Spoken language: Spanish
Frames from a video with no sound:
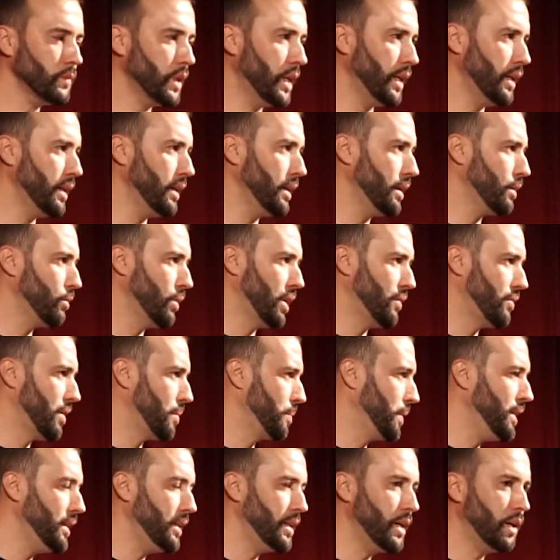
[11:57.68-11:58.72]
eh, con la
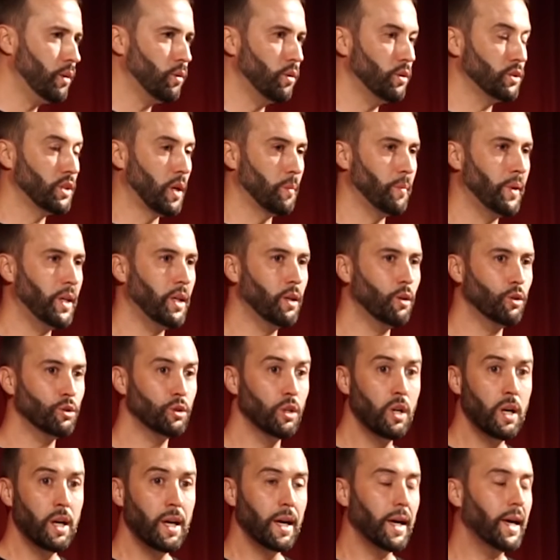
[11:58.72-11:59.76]
familia, con los amigos
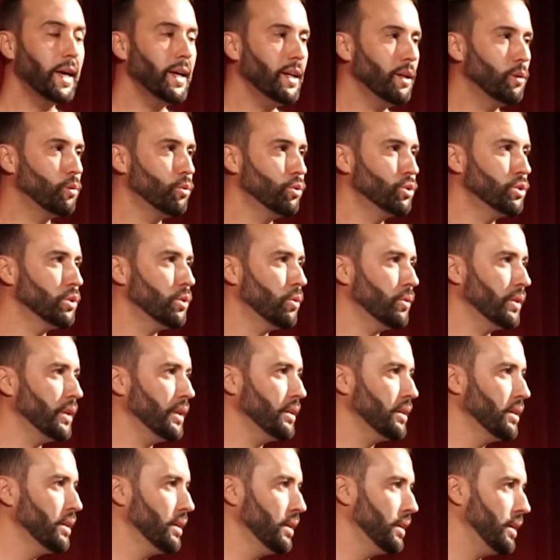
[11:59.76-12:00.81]
e incluso
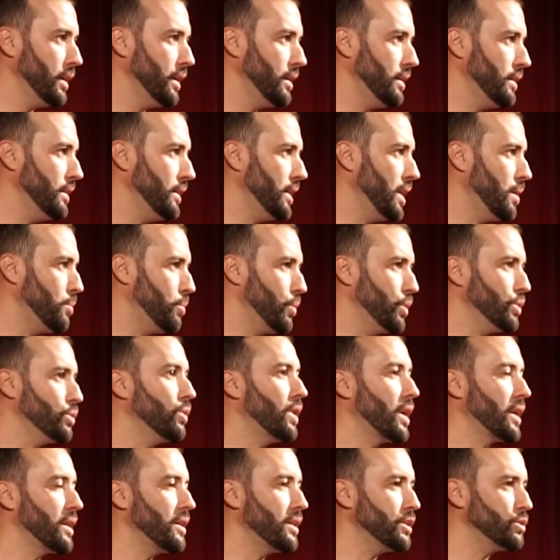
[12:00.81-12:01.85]
hoy en día pues
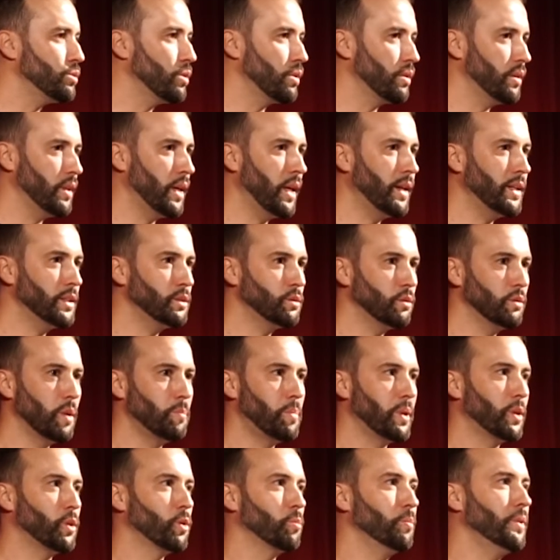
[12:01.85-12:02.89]
con las redes sociales donde
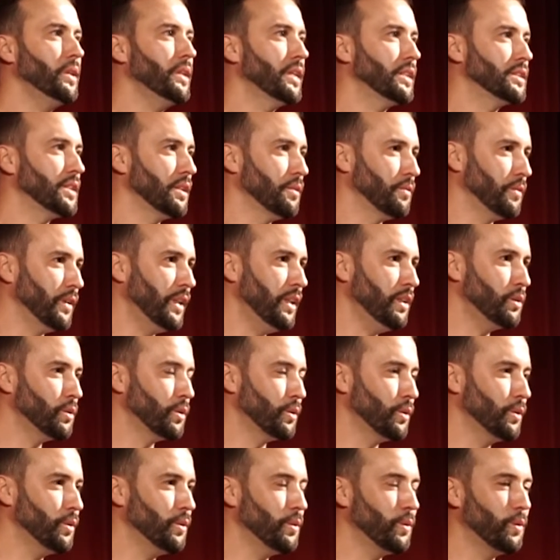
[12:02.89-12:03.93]
predomina ese
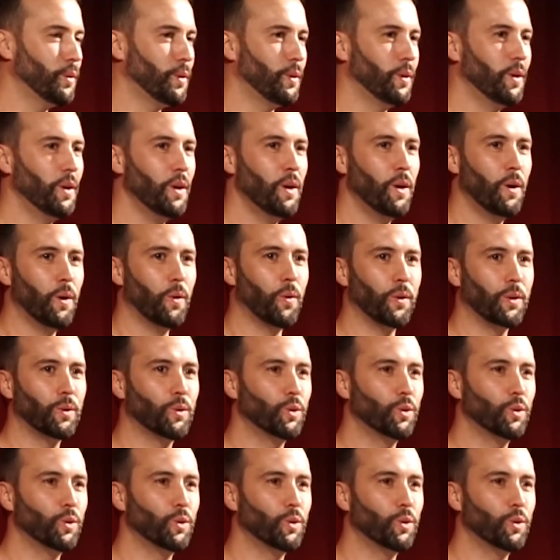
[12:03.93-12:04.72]
filtro ¿no? o,